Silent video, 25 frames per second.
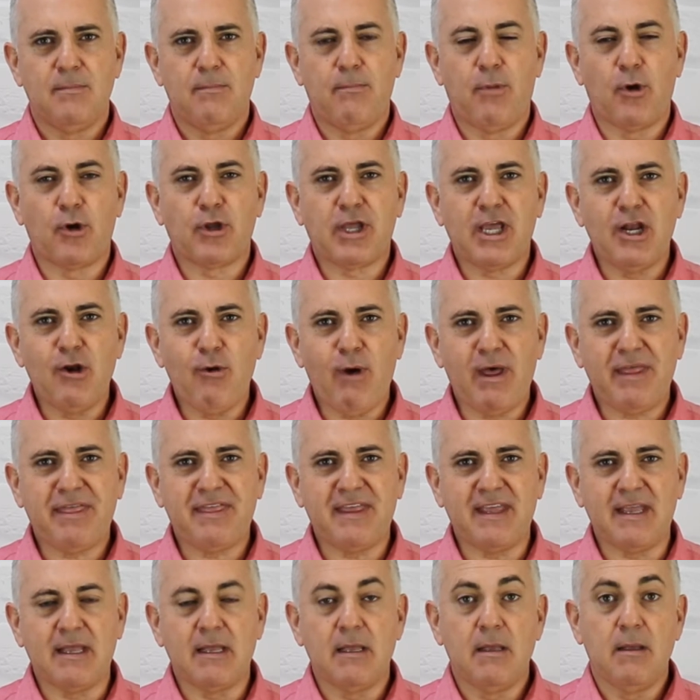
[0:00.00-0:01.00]
¿Por qué lo
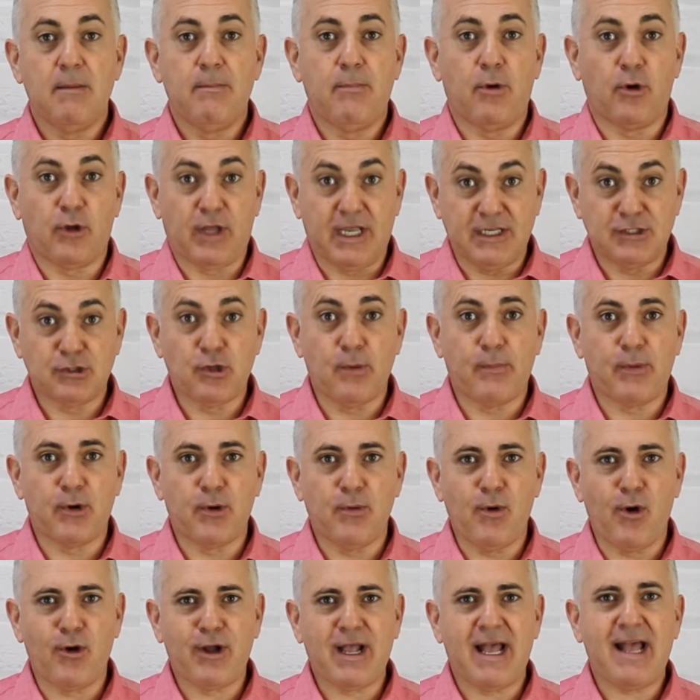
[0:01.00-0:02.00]
hacen? Porque esto
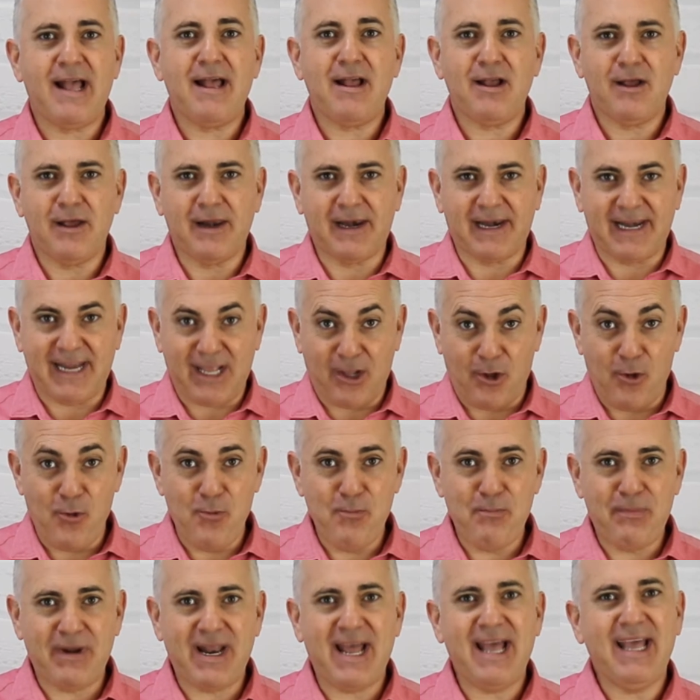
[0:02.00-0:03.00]
provoca
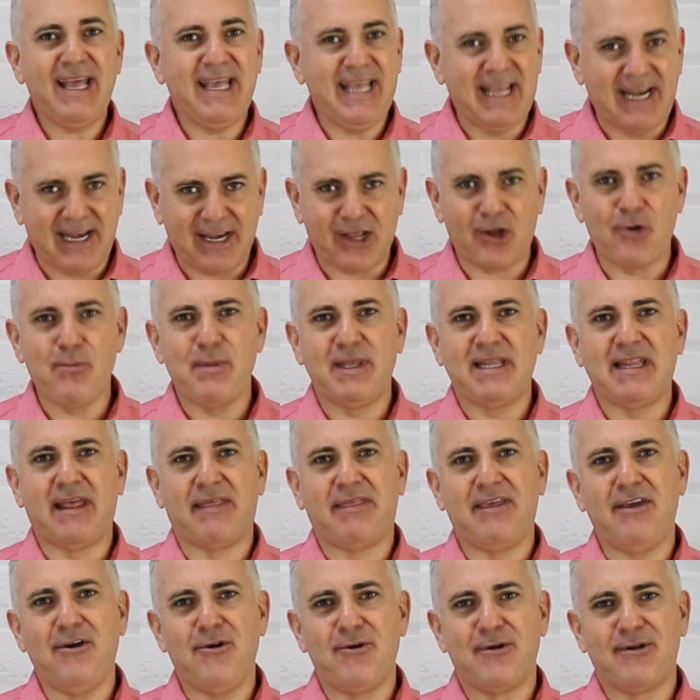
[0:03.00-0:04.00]
recompra y
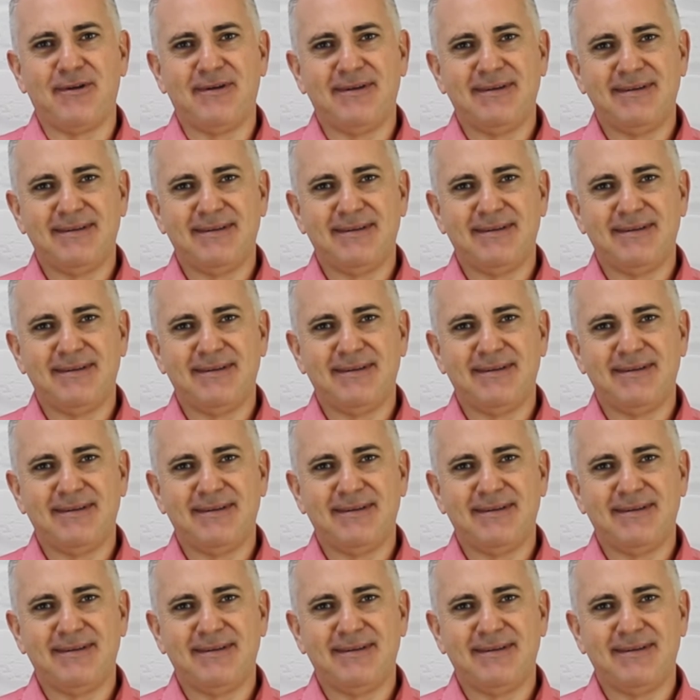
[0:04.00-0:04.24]
recomendación.